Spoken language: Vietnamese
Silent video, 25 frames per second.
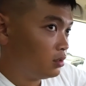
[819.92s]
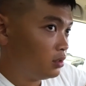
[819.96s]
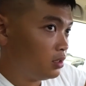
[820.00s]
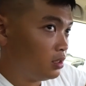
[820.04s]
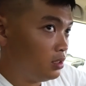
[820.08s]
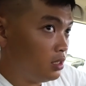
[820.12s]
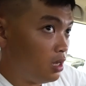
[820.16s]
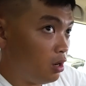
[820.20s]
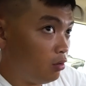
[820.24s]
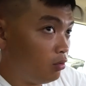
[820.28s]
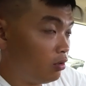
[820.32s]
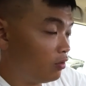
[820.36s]

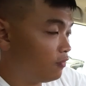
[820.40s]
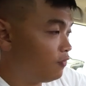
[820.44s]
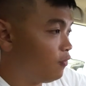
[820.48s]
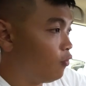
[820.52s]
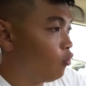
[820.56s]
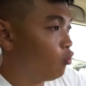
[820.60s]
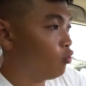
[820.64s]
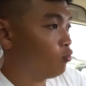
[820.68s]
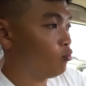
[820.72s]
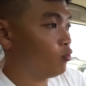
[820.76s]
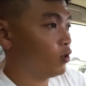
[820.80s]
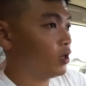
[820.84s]
thì đều được
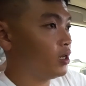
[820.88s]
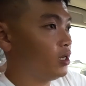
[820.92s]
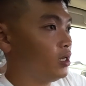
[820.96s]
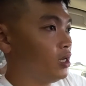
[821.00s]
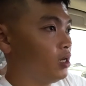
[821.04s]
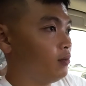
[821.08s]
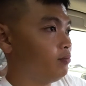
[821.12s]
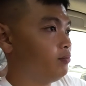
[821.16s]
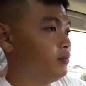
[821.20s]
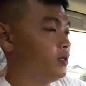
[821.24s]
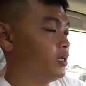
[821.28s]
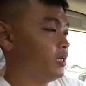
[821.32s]
phủ một cái
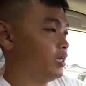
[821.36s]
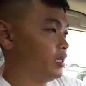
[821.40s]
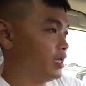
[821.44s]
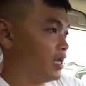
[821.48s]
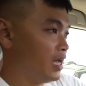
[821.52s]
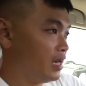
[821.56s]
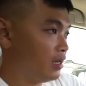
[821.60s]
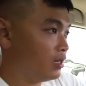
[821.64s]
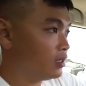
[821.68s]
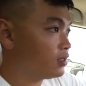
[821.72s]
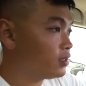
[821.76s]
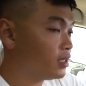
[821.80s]
lớp để
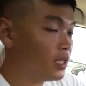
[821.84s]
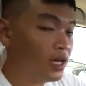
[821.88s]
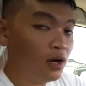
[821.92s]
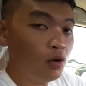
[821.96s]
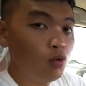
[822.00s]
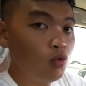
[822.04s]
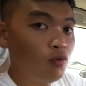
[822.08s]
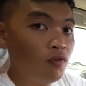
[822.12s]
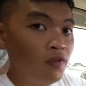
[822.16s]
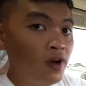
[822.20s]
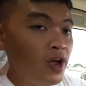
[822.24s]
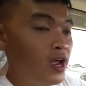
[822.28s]
ngăn tia
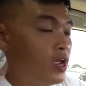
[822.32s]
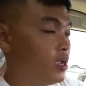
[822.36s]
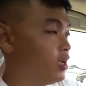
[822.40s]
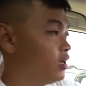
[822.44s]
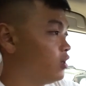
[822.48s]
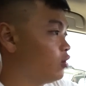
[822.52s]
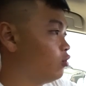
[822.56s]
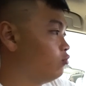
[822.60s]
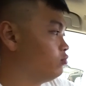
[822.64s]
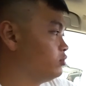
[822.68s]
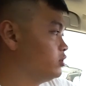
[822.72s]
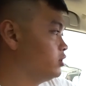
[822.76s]
UV
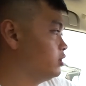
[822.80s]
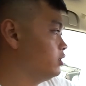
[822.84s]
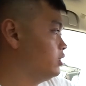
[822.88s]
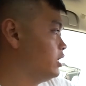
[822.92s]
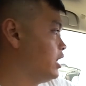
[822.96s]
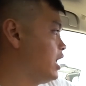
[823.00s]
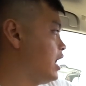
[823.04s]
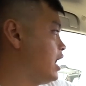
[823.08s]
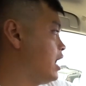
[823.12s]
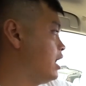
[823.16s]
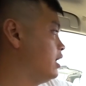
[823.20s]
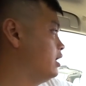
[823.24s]
cũng như
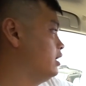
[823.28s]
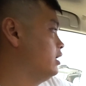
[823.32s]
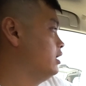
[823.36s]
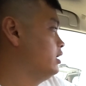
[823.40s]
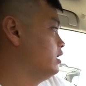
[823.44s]
là